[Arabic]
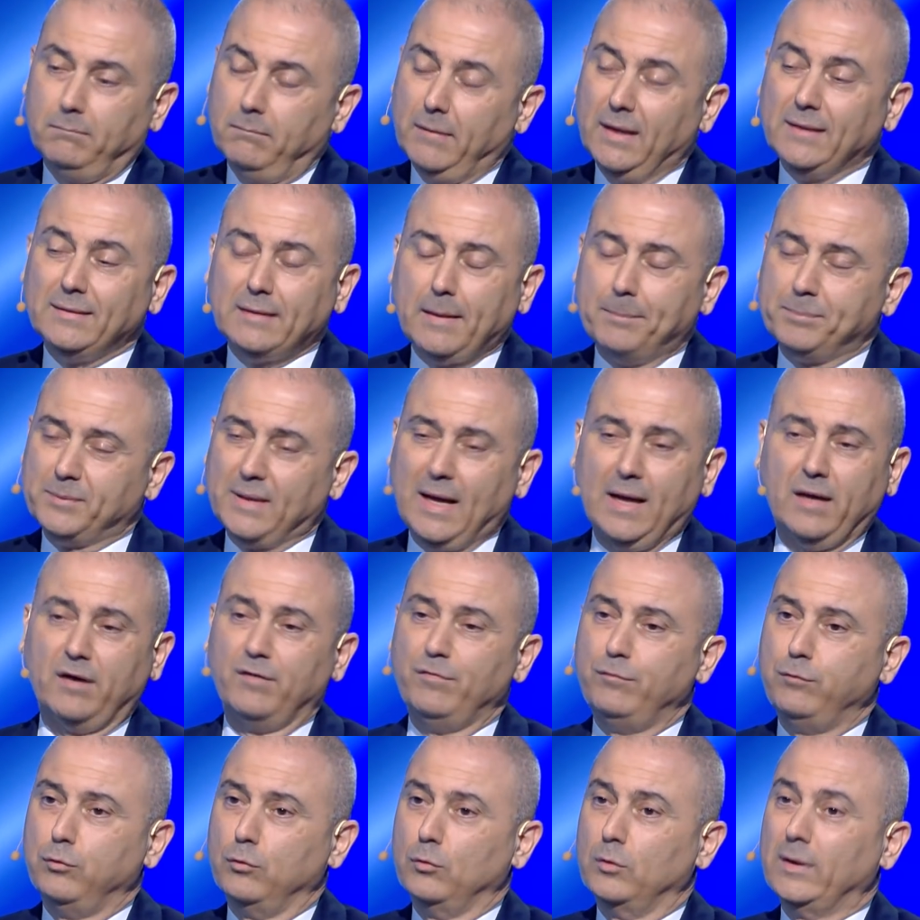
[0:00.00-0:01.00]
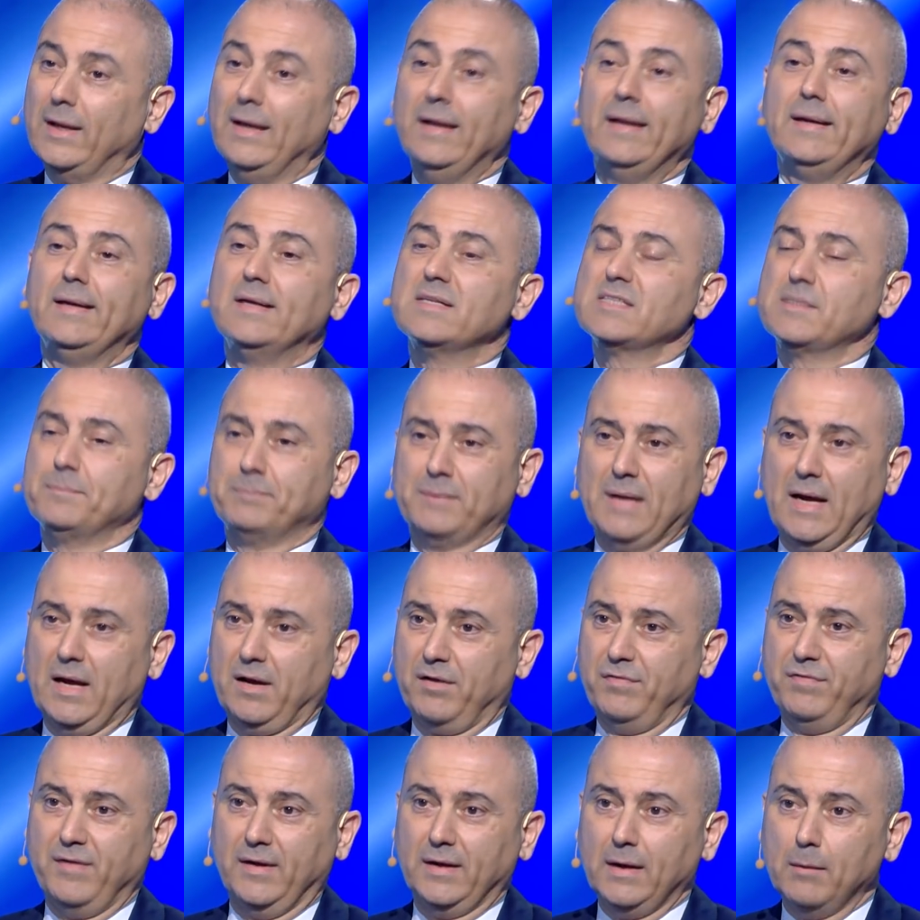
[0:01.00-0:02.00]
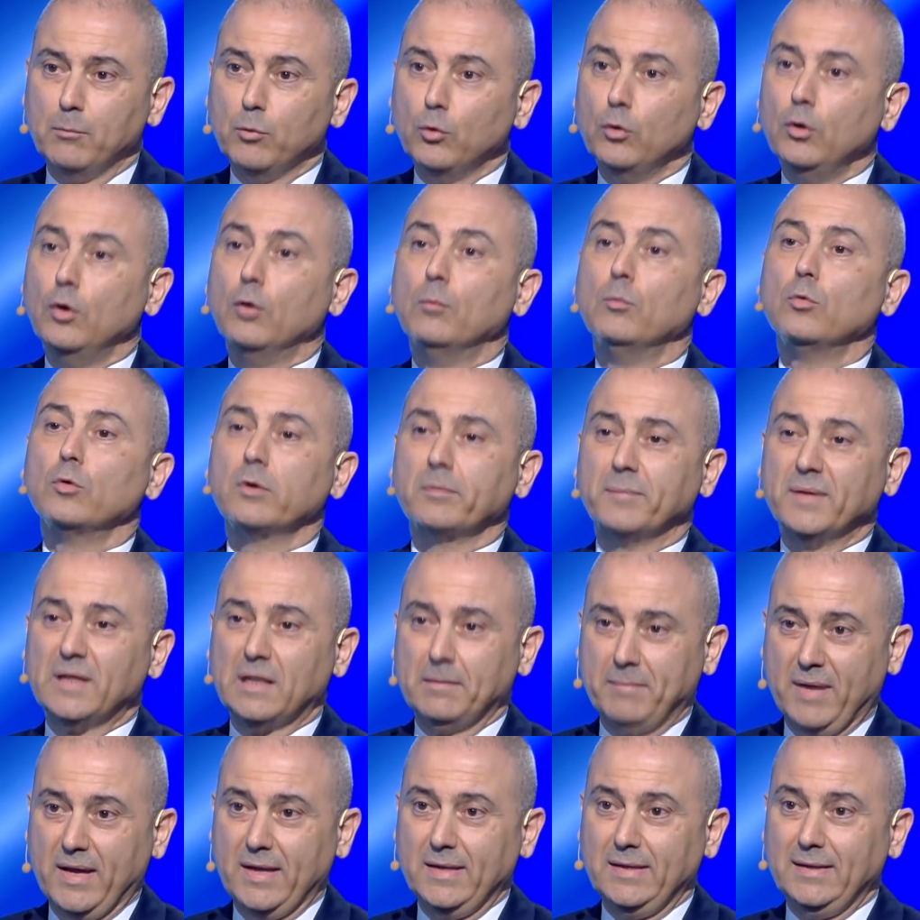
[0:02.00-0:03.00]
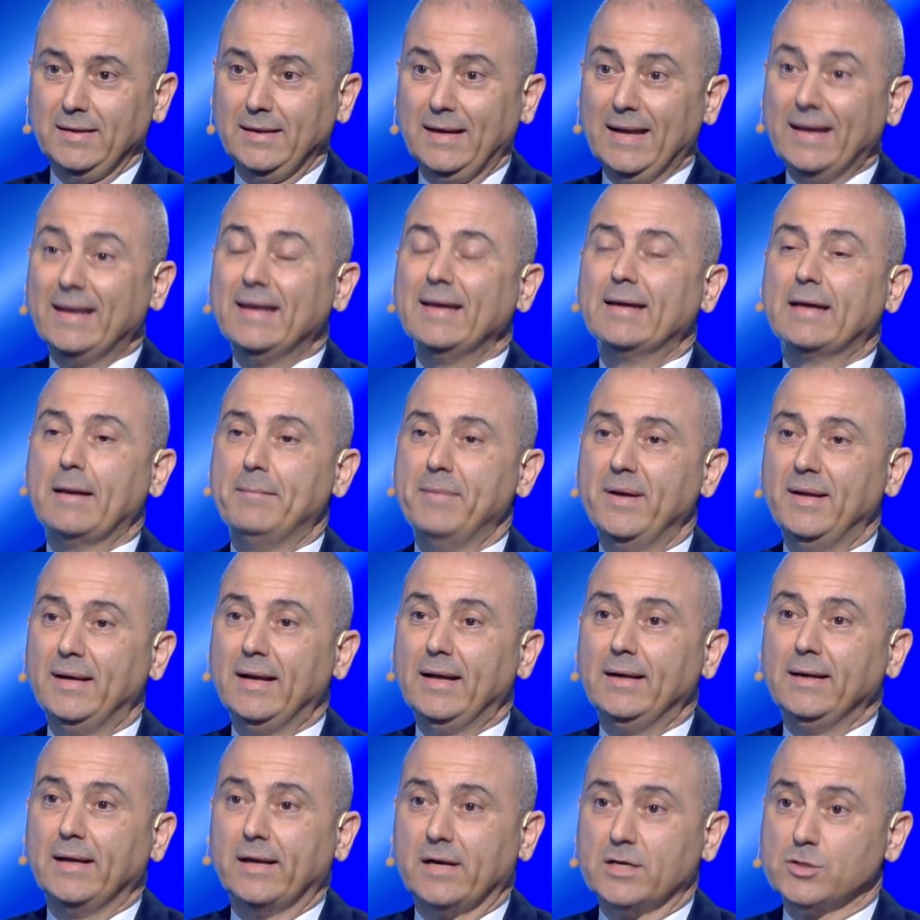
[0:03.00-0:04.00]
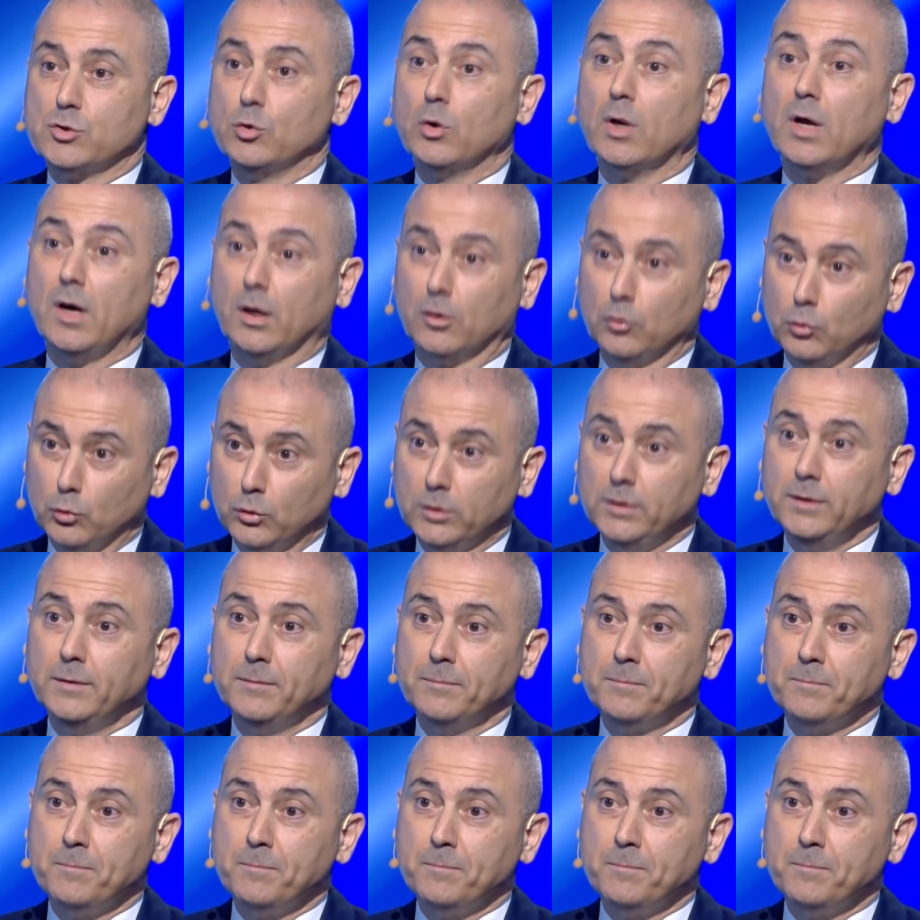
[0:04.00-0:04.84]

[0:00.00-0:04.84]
أنت بتعرف كل الناس بتعرف أنا بقول الأمور مثل ما هي لكن كمان أنا رجل قانون